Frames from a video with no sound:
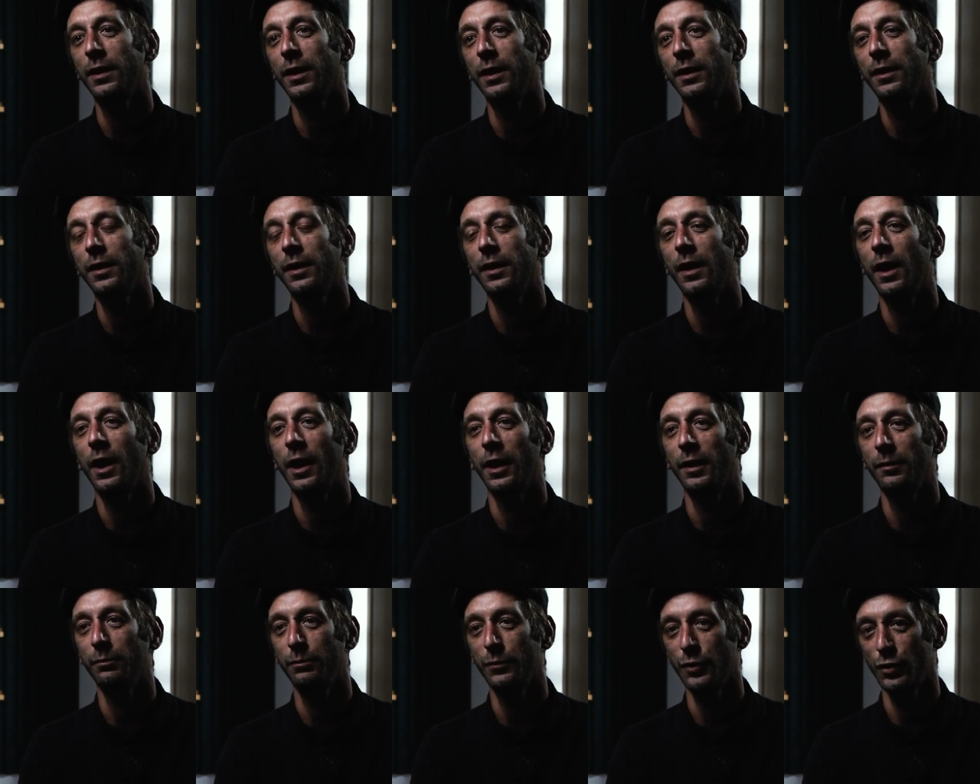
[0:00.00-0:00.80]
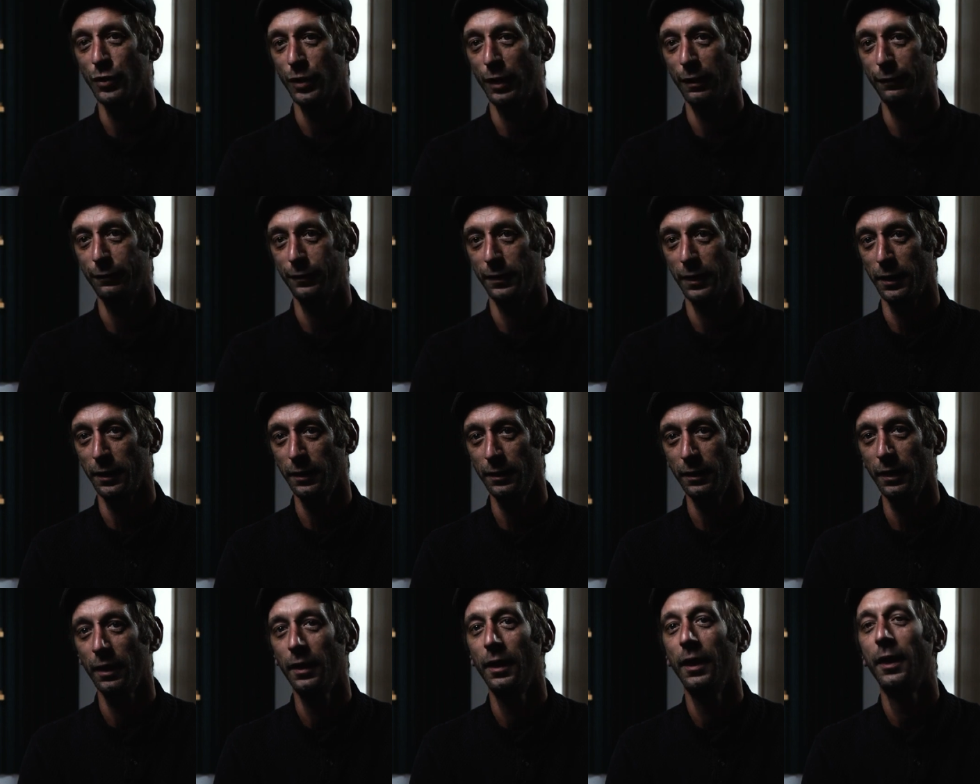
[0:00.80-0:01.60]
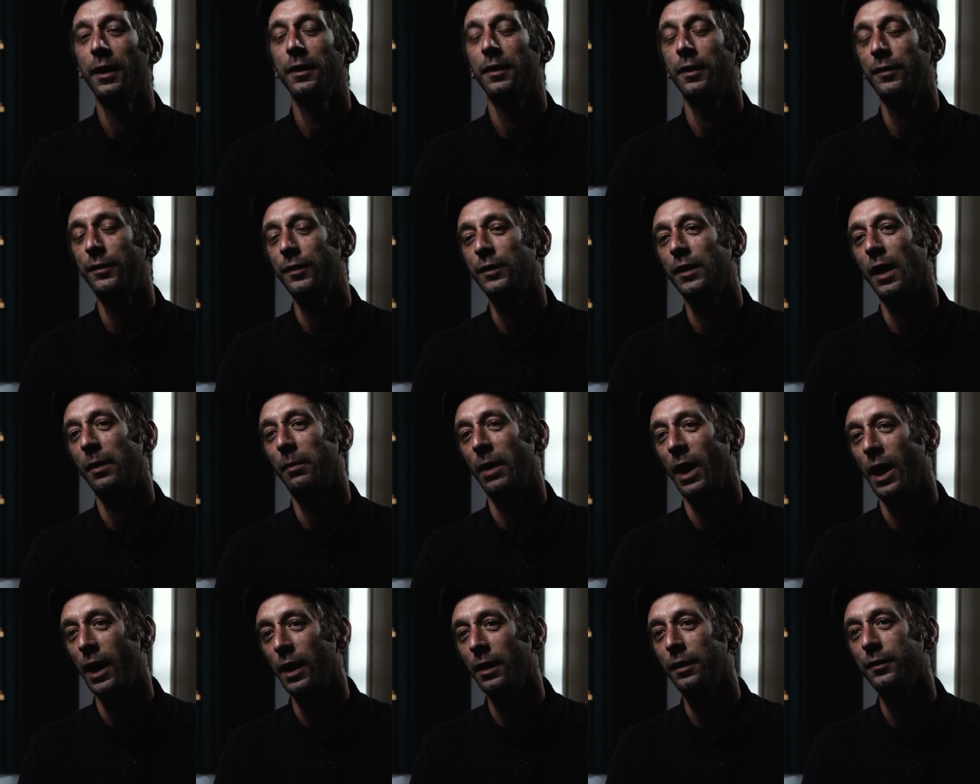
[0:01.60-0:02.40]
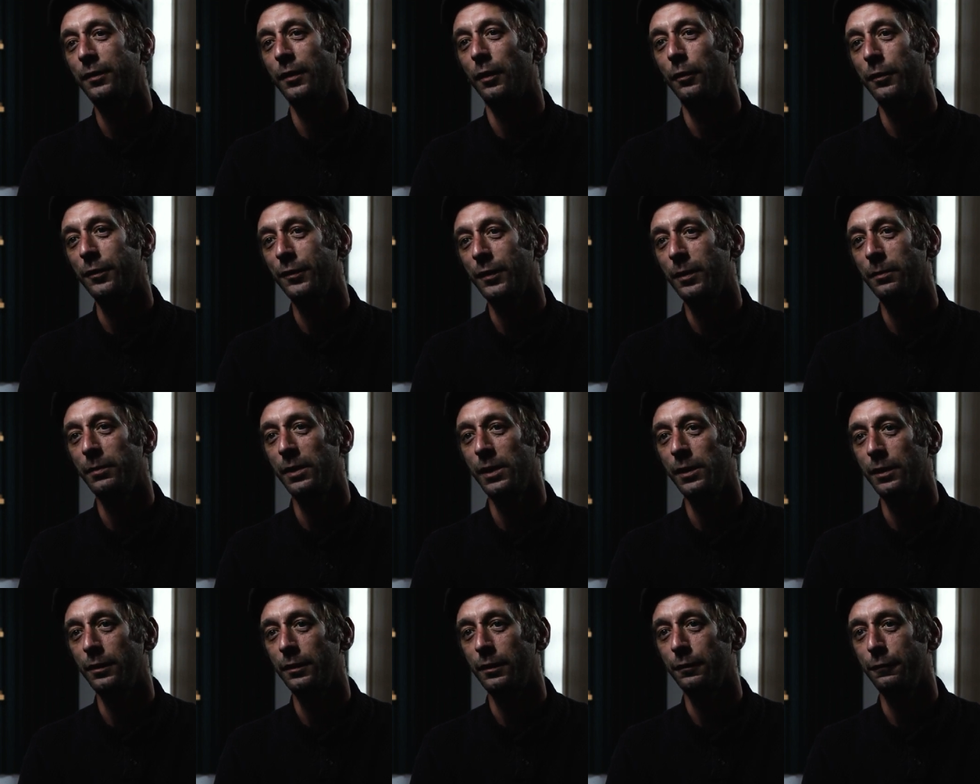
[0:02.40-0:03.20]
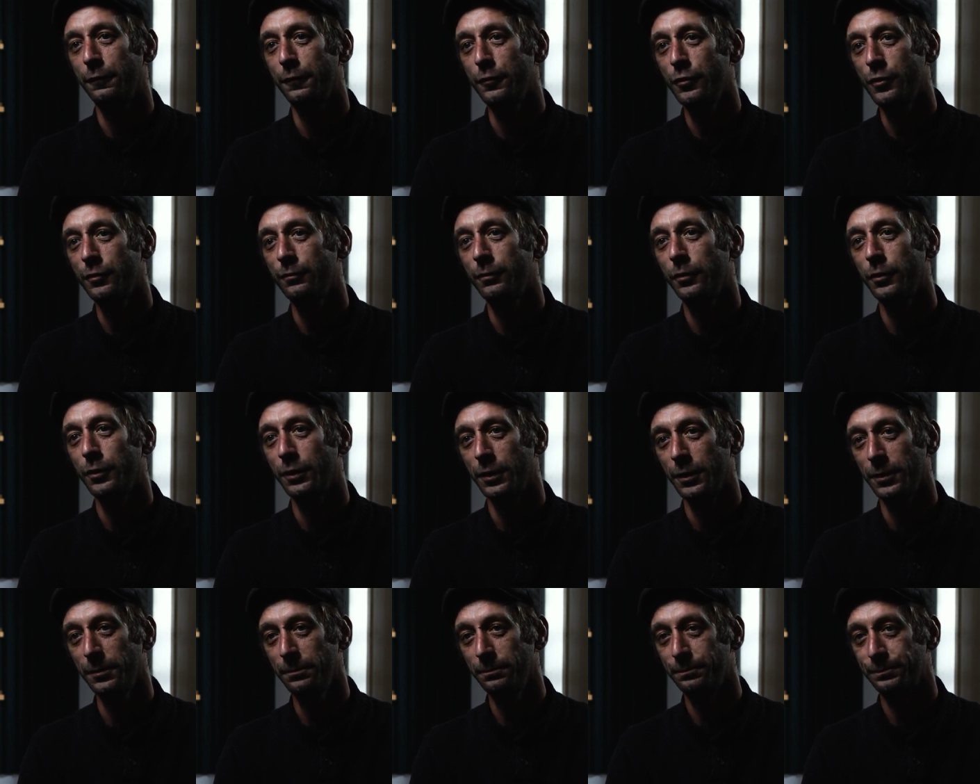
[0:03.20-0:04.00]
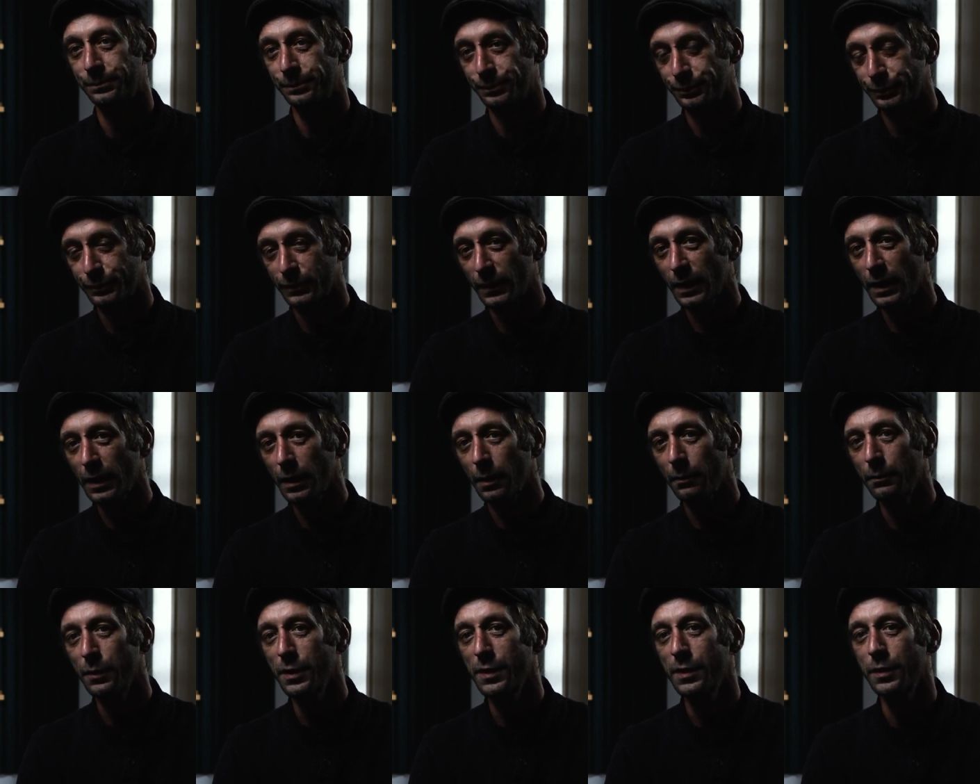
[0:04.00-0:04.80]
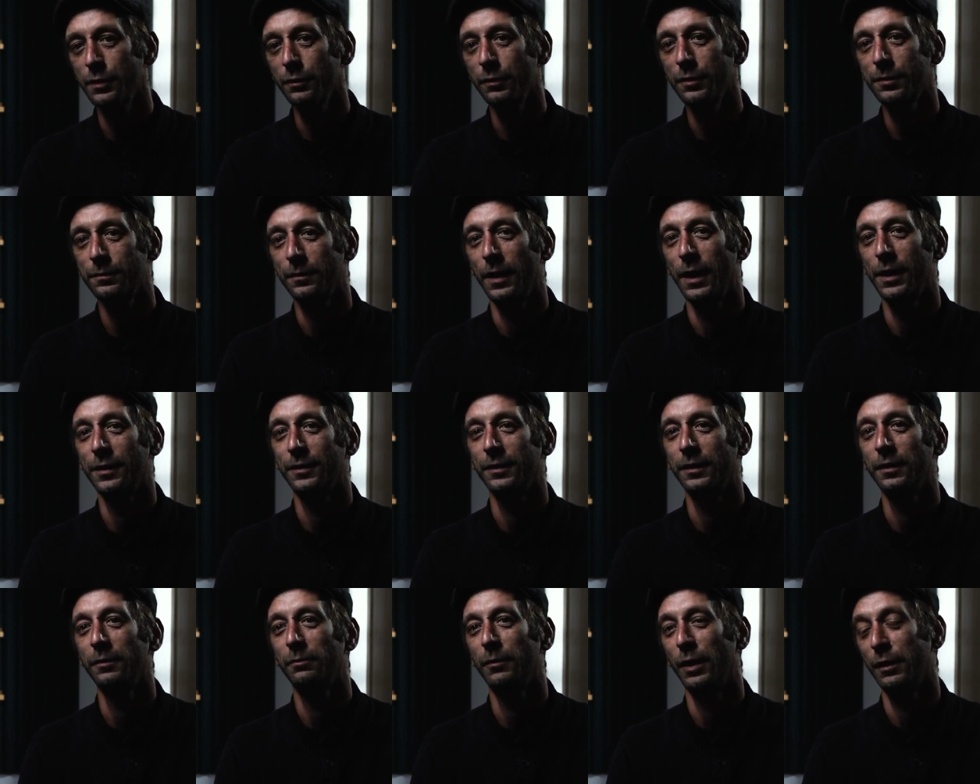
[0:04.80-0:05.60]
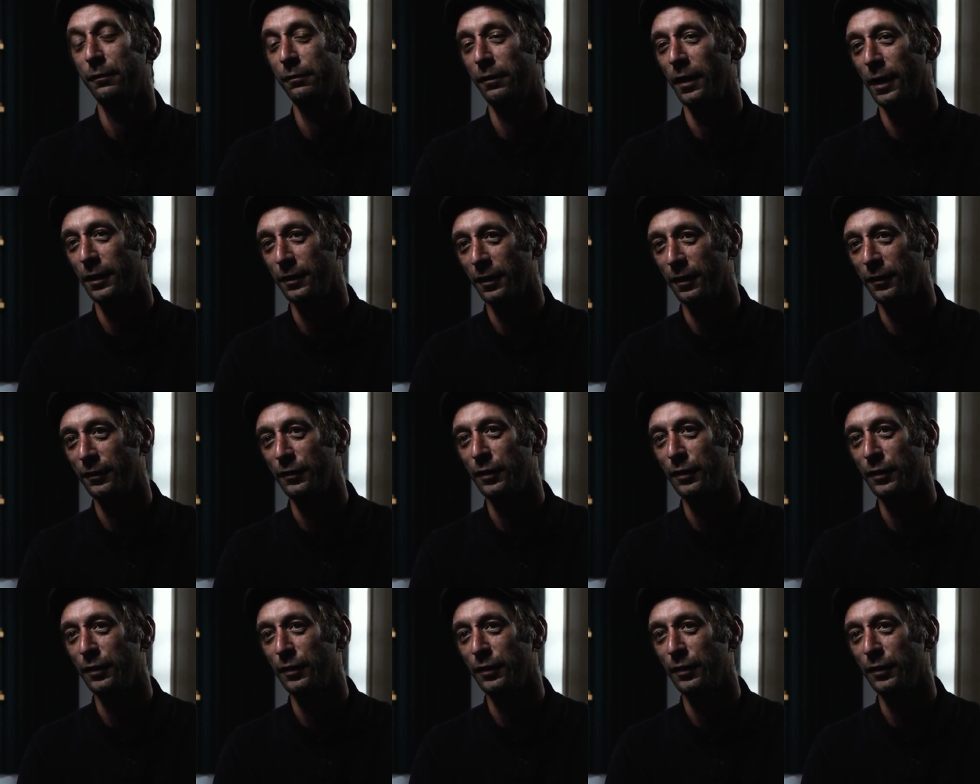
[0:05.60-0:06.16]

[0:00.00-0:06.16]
Tätigkeiten beschäftigt. Das sind aber alles ausgebildete Fischwirte, beziehungsweise mein Vater